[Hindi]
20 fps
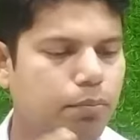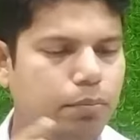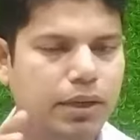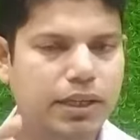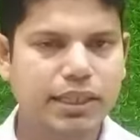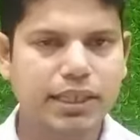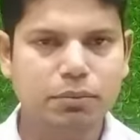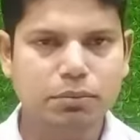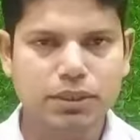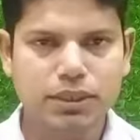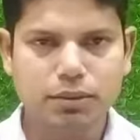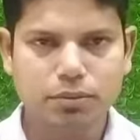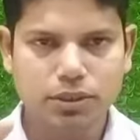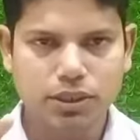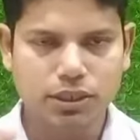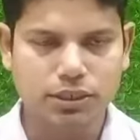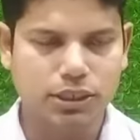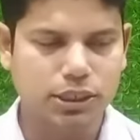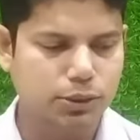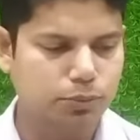पेटीएम से जब
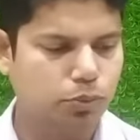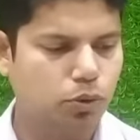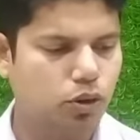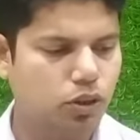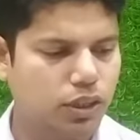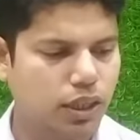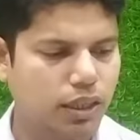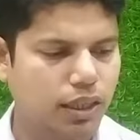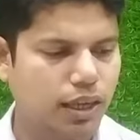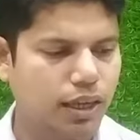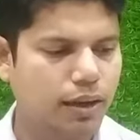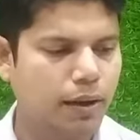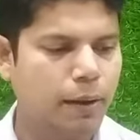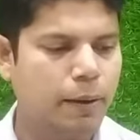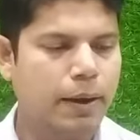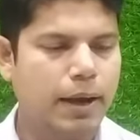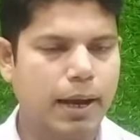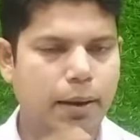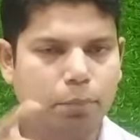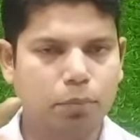सक्सेसफुल हो जाता है
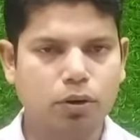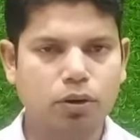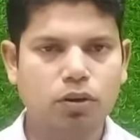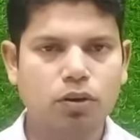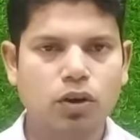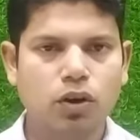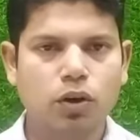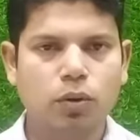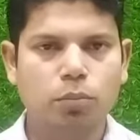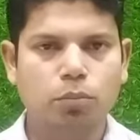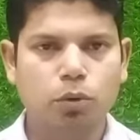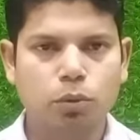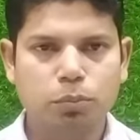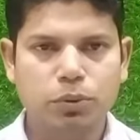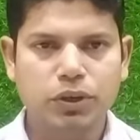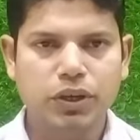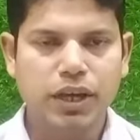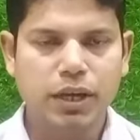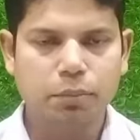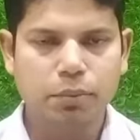आपको मोबी
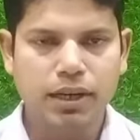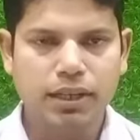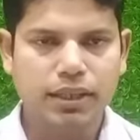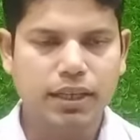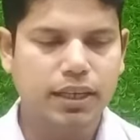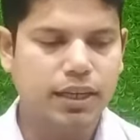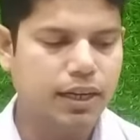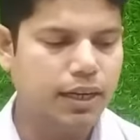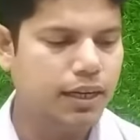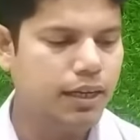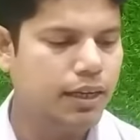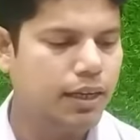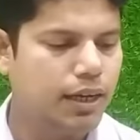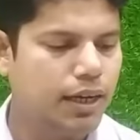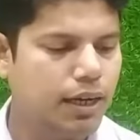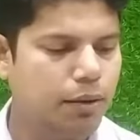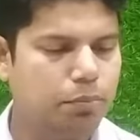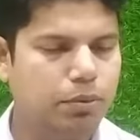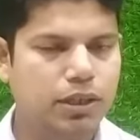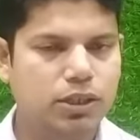किक में आ जाना है
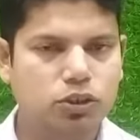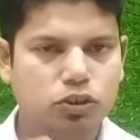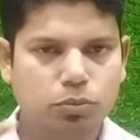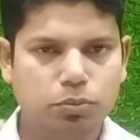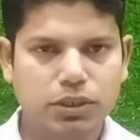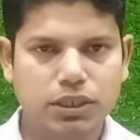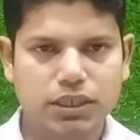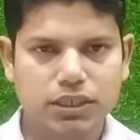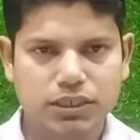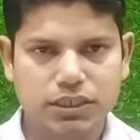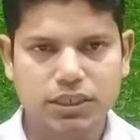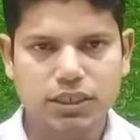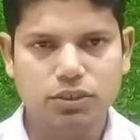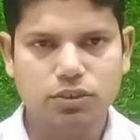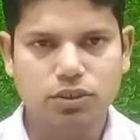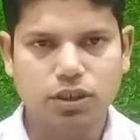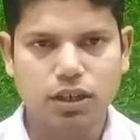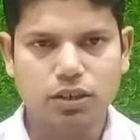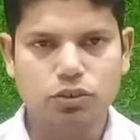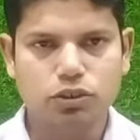अपने जो भी हिस्ट्री
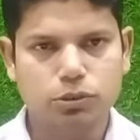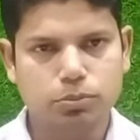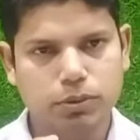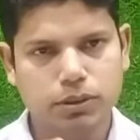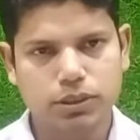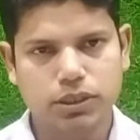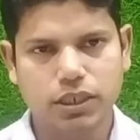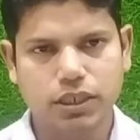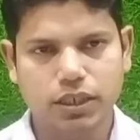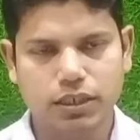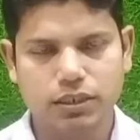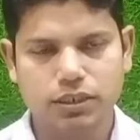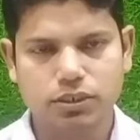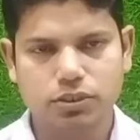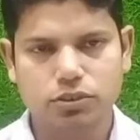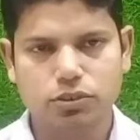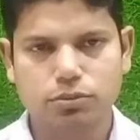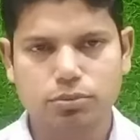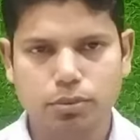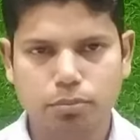होगा उसमें चेक कर
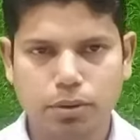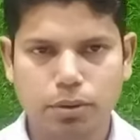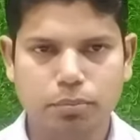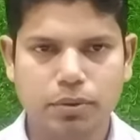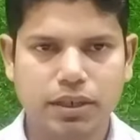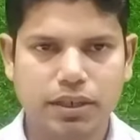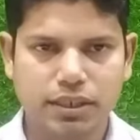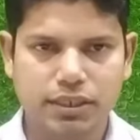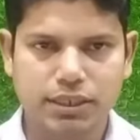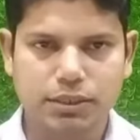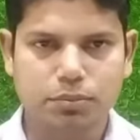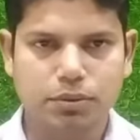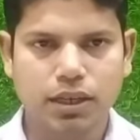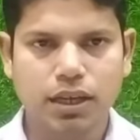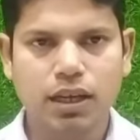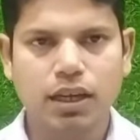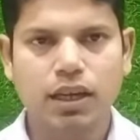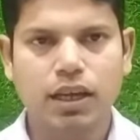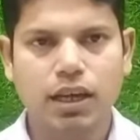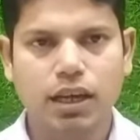सकते हो उसमें पेमेंट रिसीव का
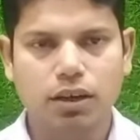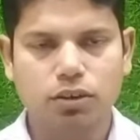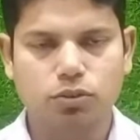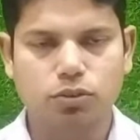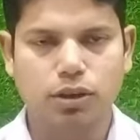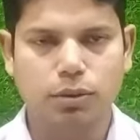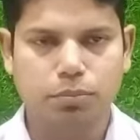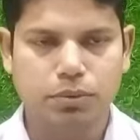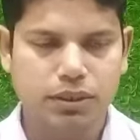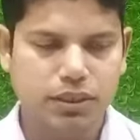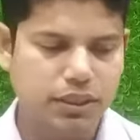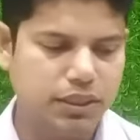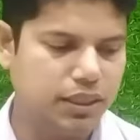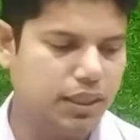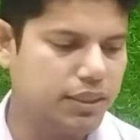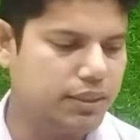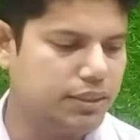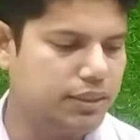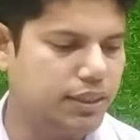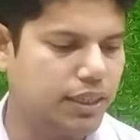वहाँ पर
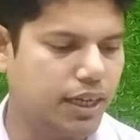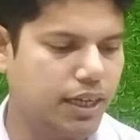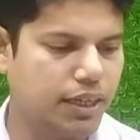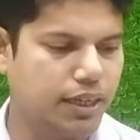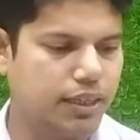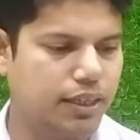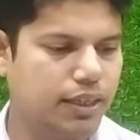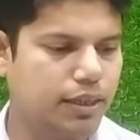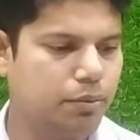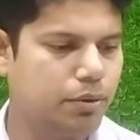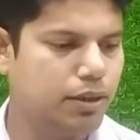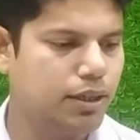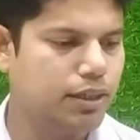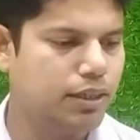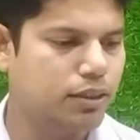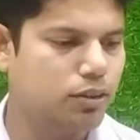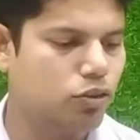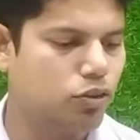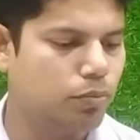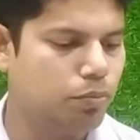डिटेल्स दिखाएगा देखिए मैं आ
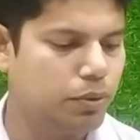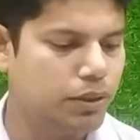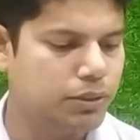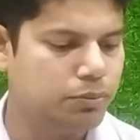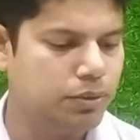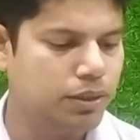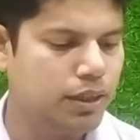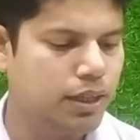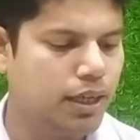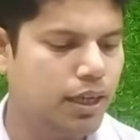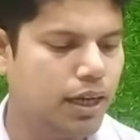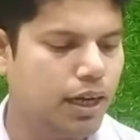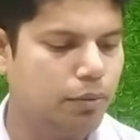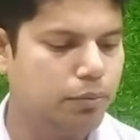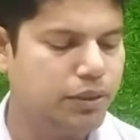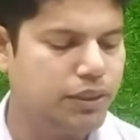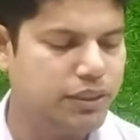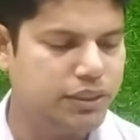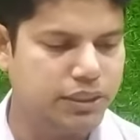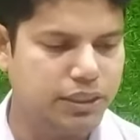जाता हूँ होम पेज में
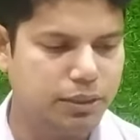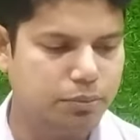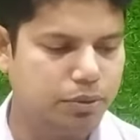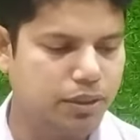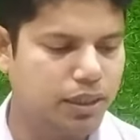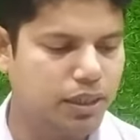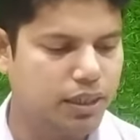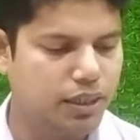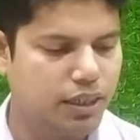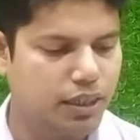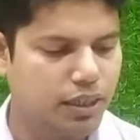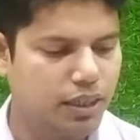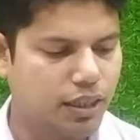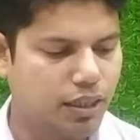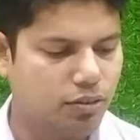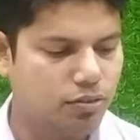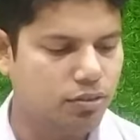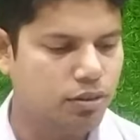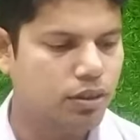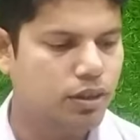अभी हिस्ट्री में क्लिक कर
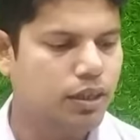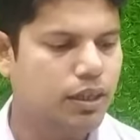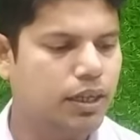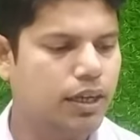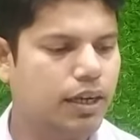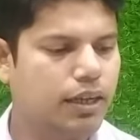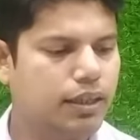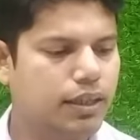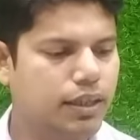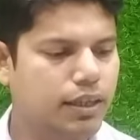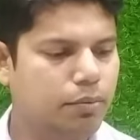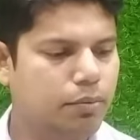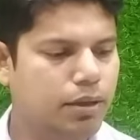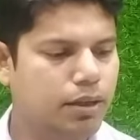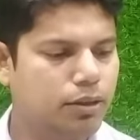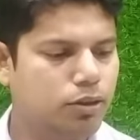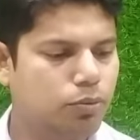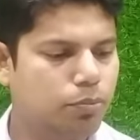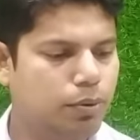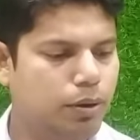देता हूँ यहाँ देखिए
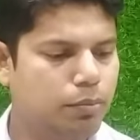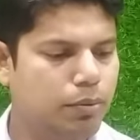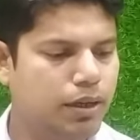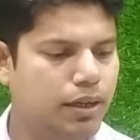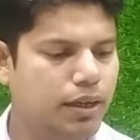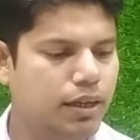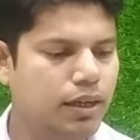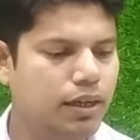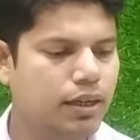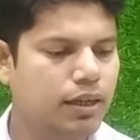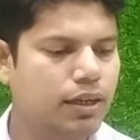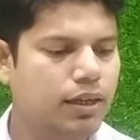मेरा जो पेमेंट है